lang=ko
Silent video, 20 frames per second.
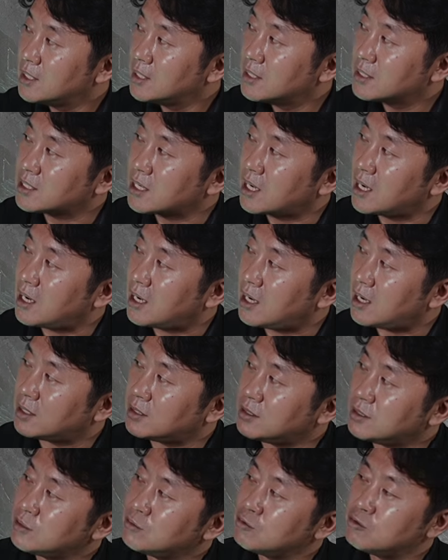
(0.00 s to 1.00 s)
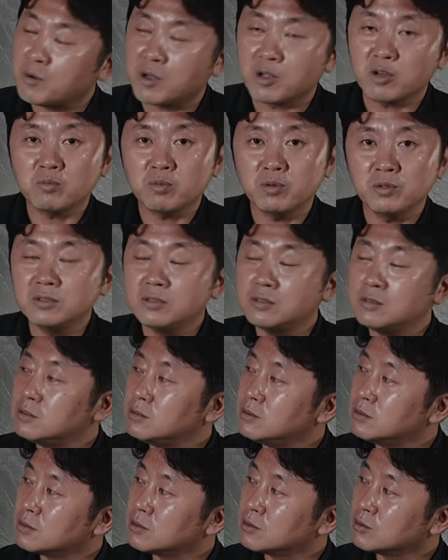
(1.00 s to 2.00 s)
자, 이 친구 매력
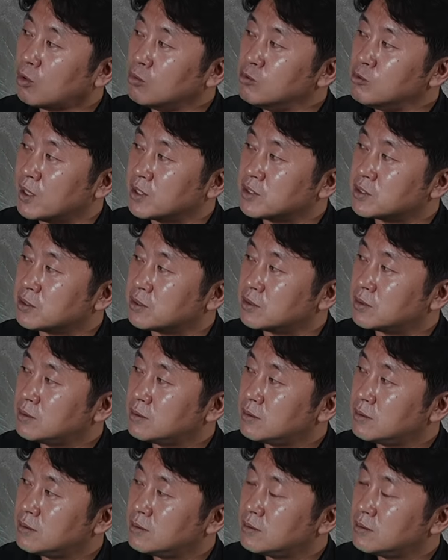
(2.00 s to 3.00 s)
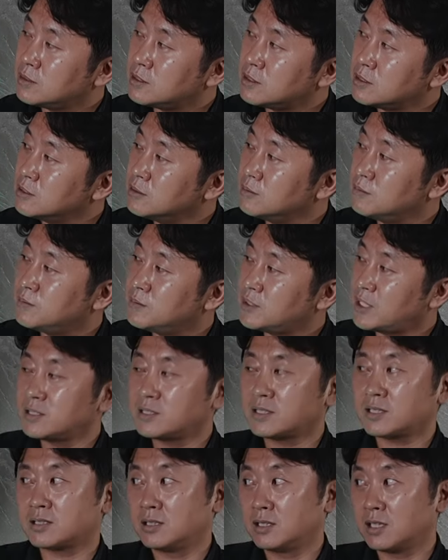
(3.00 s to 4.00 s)
포인트 너무 많죠. 지금
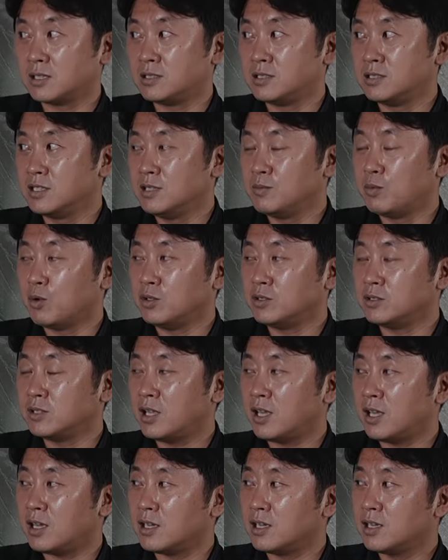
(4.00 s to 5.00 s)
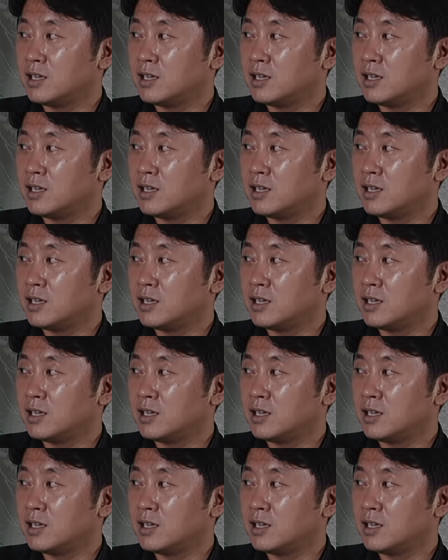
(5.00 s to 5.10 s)
살짝 이렇게 등이 보이는데,